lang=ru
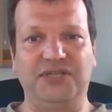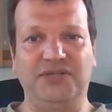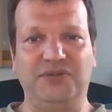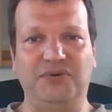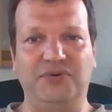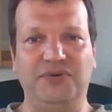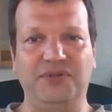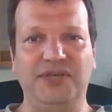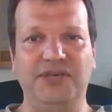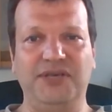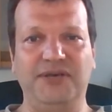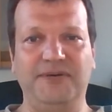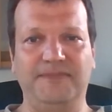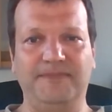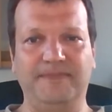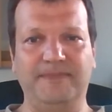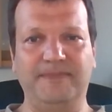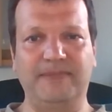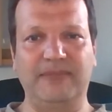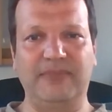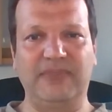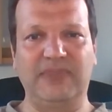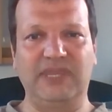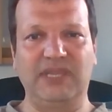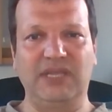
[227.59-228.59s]
другие.
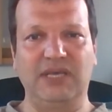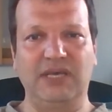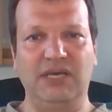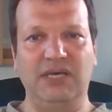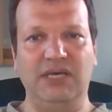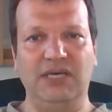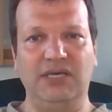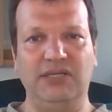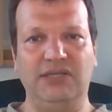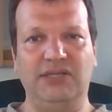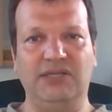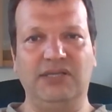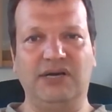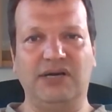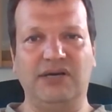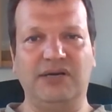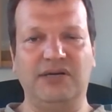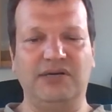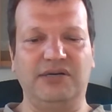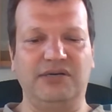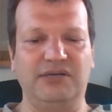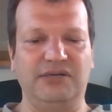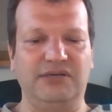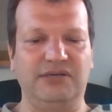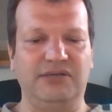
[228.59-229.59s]
Итак,
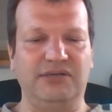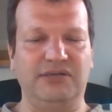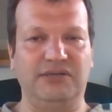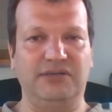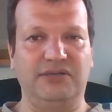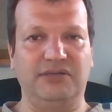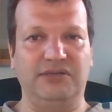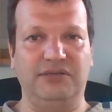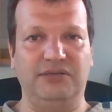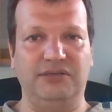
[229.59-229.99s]
э,